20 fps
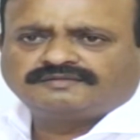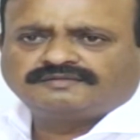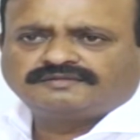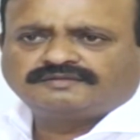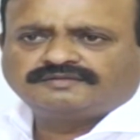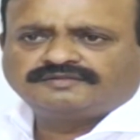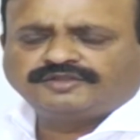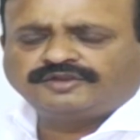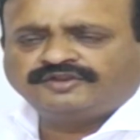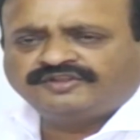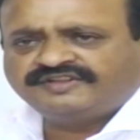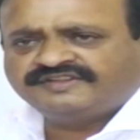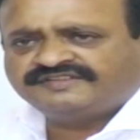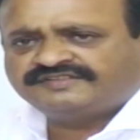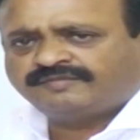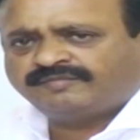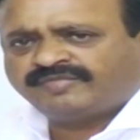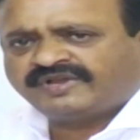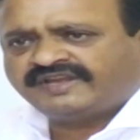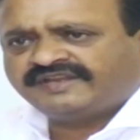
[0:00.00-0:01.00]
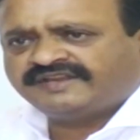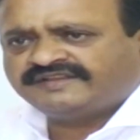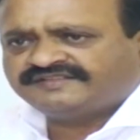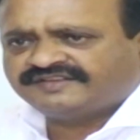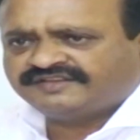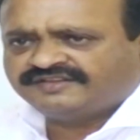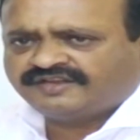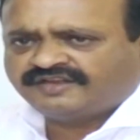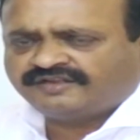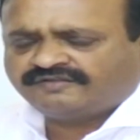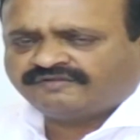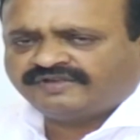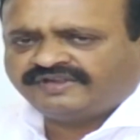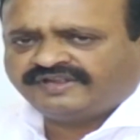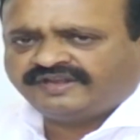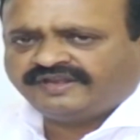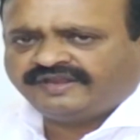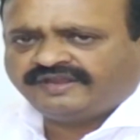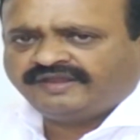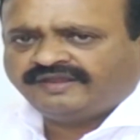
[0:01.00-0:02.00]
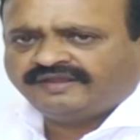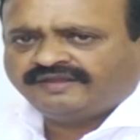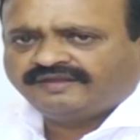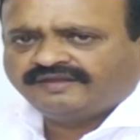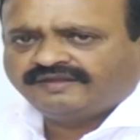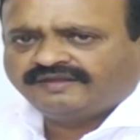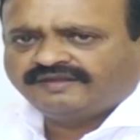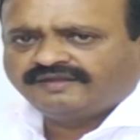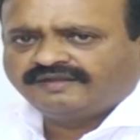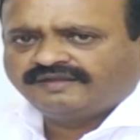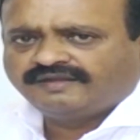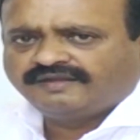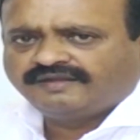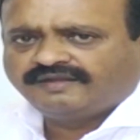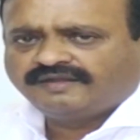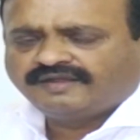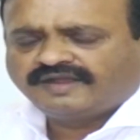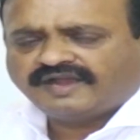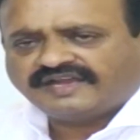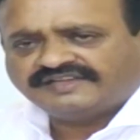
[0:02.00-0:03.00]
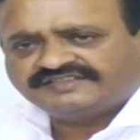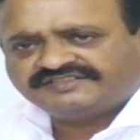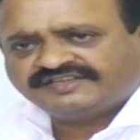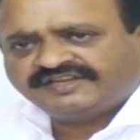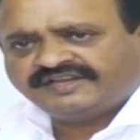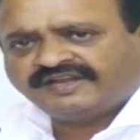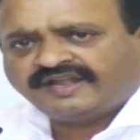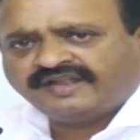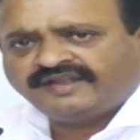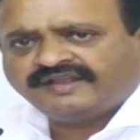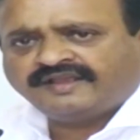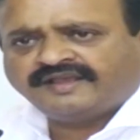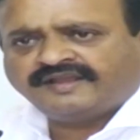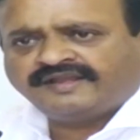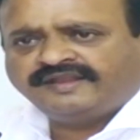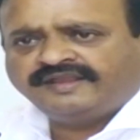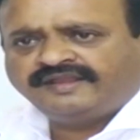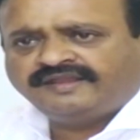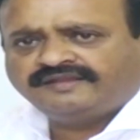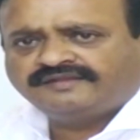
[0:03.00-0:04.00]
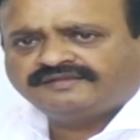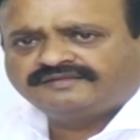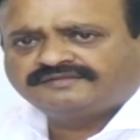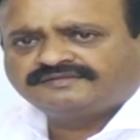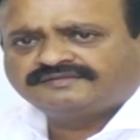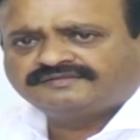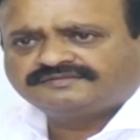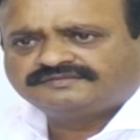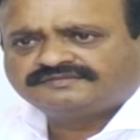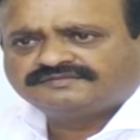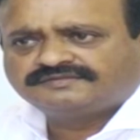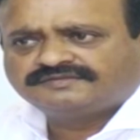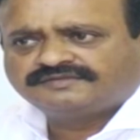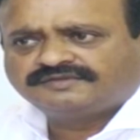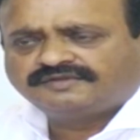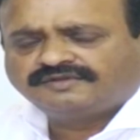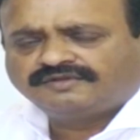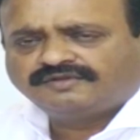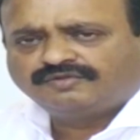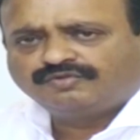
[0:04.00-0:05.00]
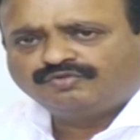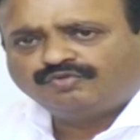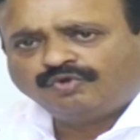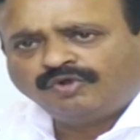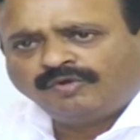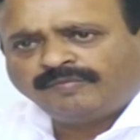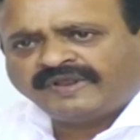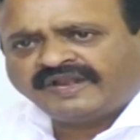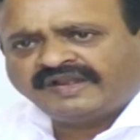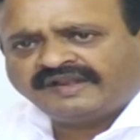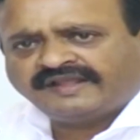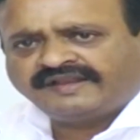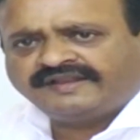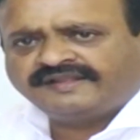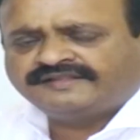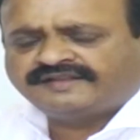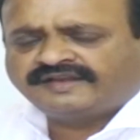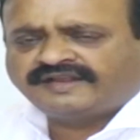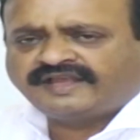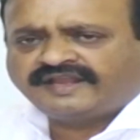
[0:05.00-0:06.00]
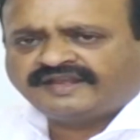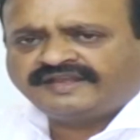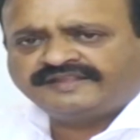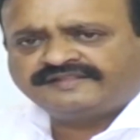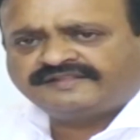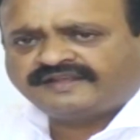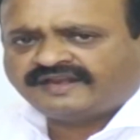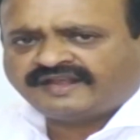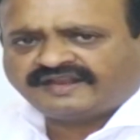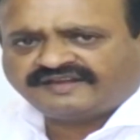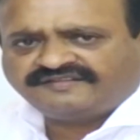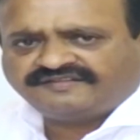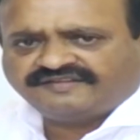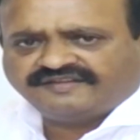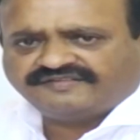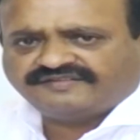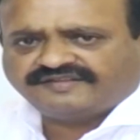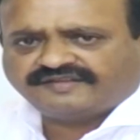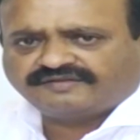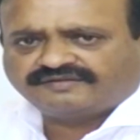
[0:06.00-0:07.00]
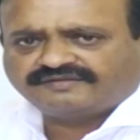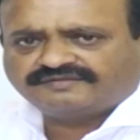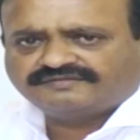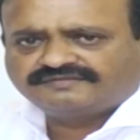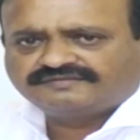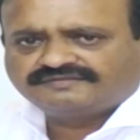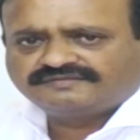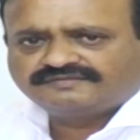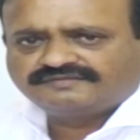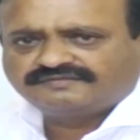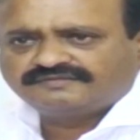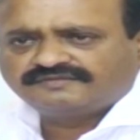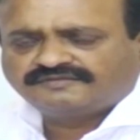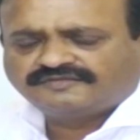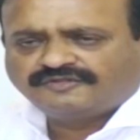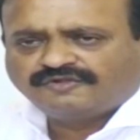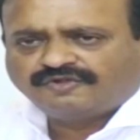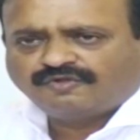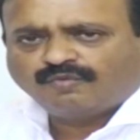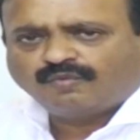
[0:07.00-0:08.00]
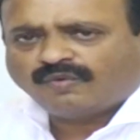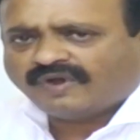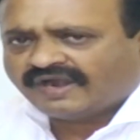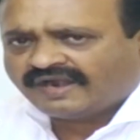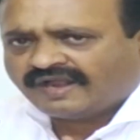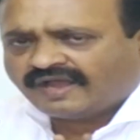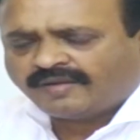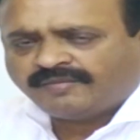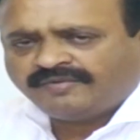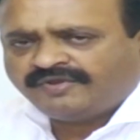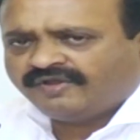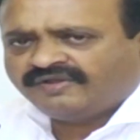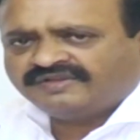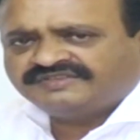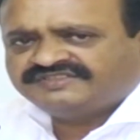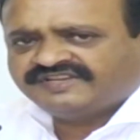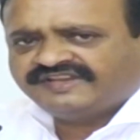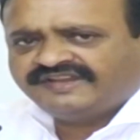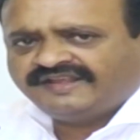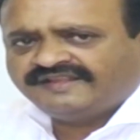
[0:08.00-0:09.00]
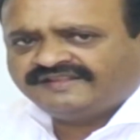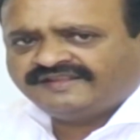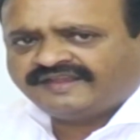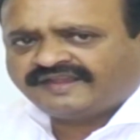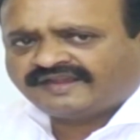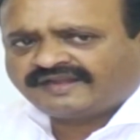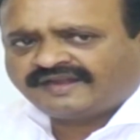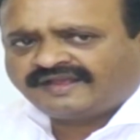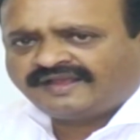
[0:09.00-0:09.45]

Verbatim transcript: తెలుగుదేశం పార్టీకి చెందినటువంటి అచ్చెన్నాయుడు గారిని ధూళిపల్లి నరేంద్ర గారిని ఇద్దరిని అరెస్ట్ చేశారు వాళ్ళ అభియోగం చేయలేదే ఎక్కడ